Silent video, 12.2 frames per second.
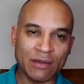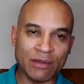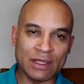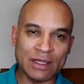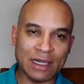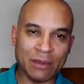
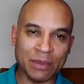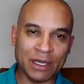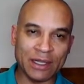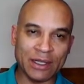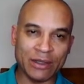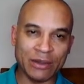Você
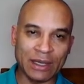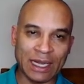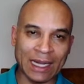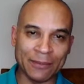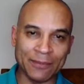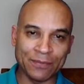aprendeu
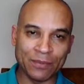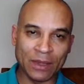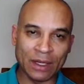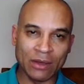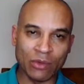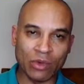lá.
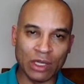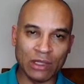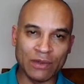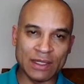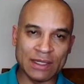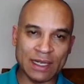Quando
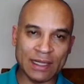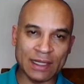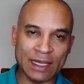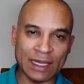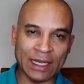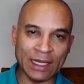você
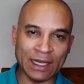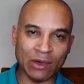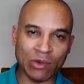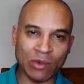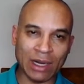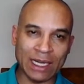tem
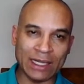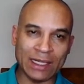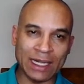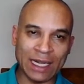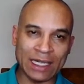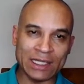
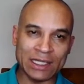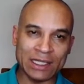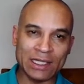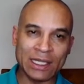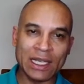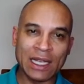
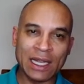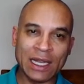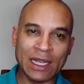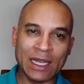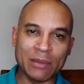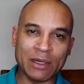qualidade,
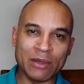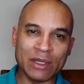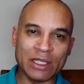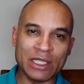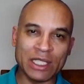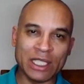lembra que o
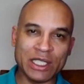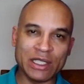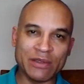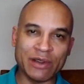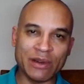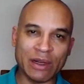
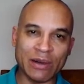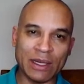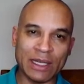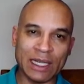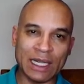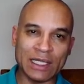adjetivo é uma
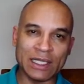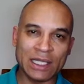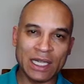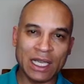qualidade?